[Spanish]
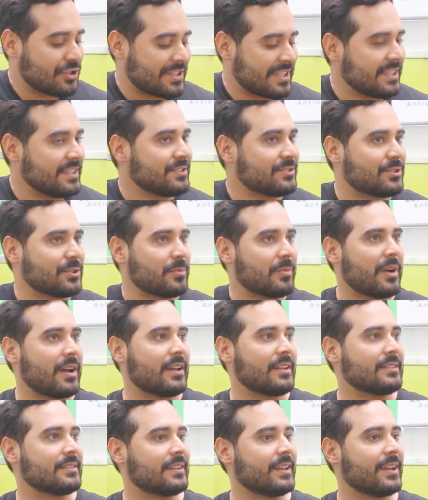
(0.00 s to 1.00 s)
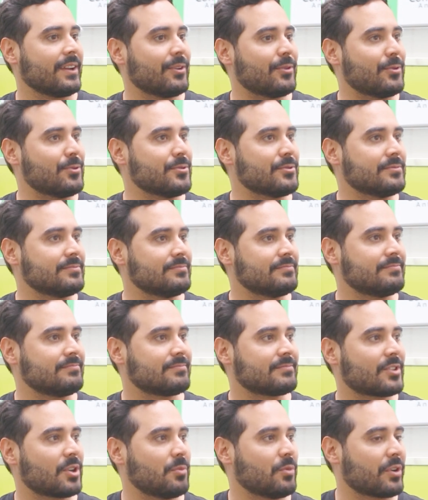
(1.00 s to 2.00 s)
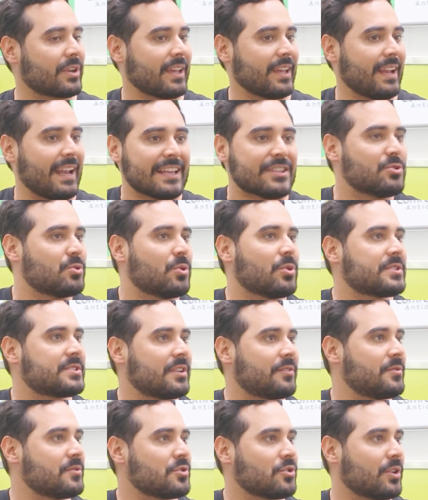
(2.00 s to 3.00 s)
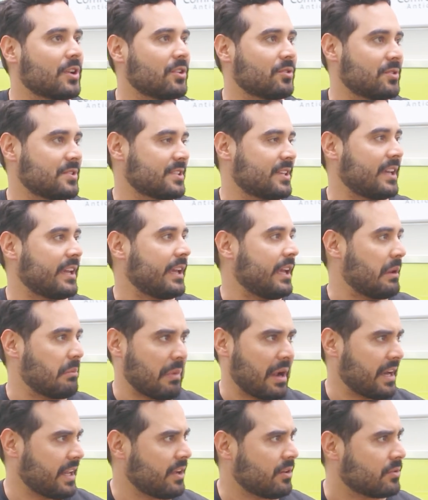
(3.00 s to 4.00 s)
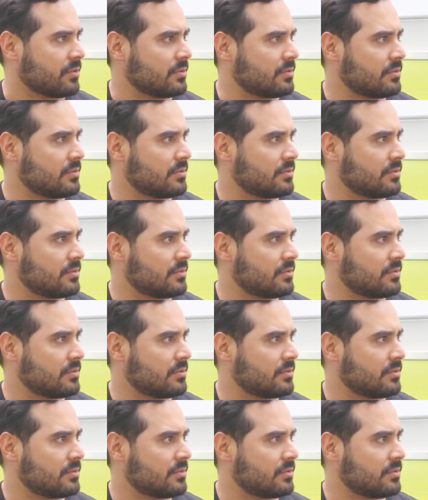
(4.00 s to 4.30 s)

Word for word: síntoma de un, como que el ayuno no está funcionando es que el mareo.